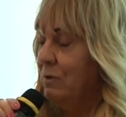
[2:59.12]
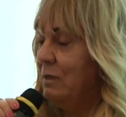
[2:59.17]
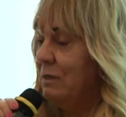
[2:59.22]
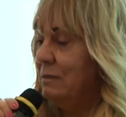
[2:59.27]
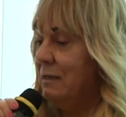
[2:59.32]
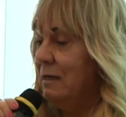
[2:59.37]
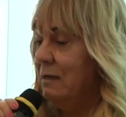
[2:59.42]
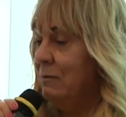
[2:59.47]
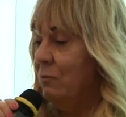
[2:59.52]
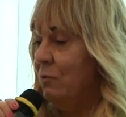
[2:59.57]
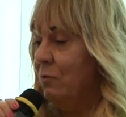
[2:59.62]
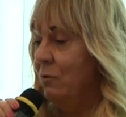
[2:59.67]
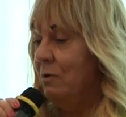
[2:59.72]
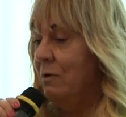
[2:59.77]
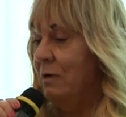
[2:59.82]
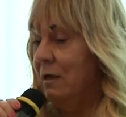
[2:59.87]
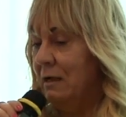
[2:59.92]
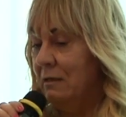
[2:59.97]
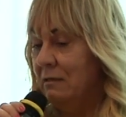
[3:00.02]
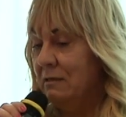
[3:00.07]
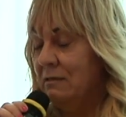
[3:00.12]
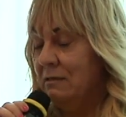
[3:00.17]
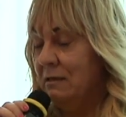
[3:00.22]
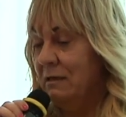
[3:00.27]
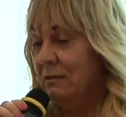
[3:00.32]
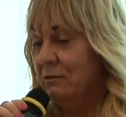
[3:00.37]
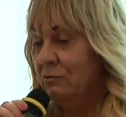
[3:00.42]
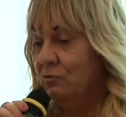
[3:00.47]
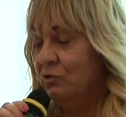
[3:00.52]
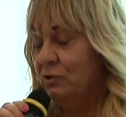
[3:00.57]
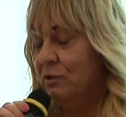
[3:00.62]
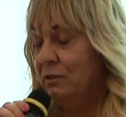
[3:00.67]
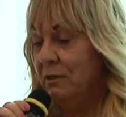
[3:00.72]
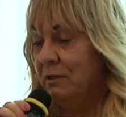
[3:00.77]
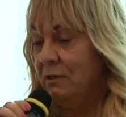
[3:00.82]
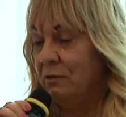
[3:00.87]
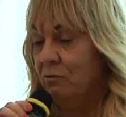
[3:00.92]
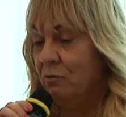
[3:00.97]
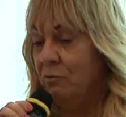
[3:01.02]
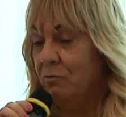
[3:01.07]
noi andiamo ad
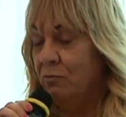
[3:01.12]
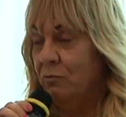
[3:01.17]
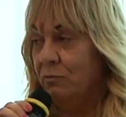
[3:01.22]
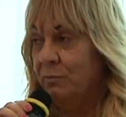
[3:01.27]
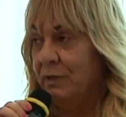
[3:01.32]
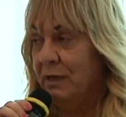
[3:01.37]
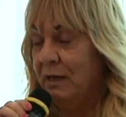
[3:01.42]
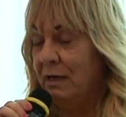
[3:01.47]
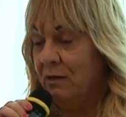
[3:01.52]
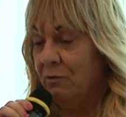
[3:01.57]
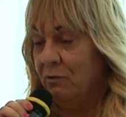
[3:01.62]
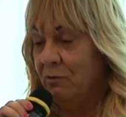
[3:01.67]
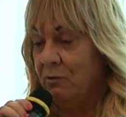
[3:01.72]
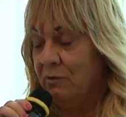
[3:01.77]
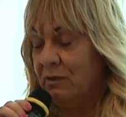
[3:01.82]
interagire con un piano